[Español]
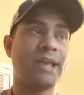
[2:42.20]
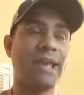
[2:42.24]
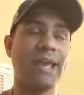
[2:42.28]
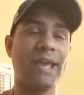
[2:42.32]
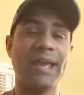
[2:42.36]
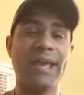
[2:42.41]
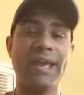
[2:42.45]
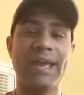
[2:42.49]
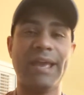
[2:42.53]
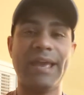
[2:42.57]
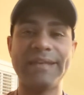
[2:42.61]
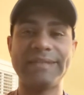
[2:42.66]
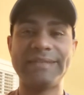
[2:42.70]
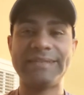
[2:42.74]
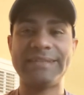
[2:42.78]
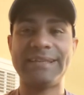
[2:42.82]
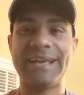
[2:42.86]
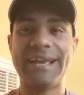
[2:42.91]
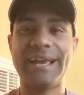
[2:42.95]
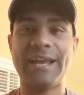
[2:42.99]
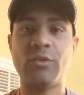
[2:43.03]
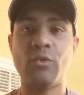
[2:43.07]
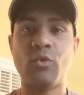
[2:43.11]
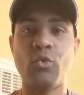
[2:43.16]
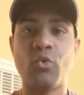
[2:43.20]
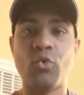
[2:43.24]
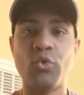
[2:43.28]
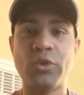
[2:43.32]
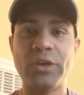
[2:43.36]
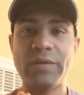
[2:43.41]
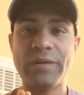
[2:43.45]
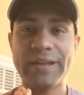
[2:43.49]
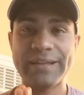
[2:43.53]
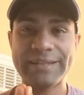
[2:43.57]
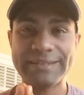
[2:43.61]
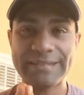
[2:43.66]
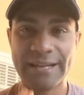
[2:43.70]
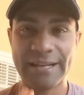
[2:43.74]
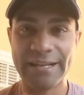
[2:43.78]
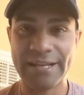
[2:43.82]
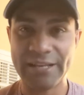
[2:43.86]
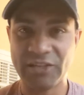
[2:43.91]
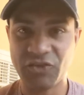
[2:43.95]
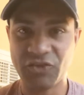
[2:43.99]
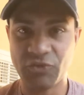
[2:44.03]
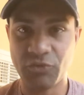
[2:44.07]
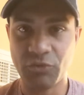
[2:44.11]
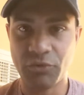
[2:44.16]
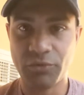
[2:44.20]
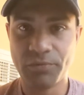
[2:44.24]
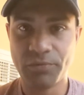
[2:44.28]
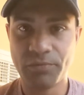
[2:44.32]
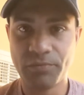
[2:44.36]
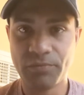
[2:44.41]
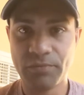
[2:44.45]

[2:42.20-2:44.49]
que es el universalismo.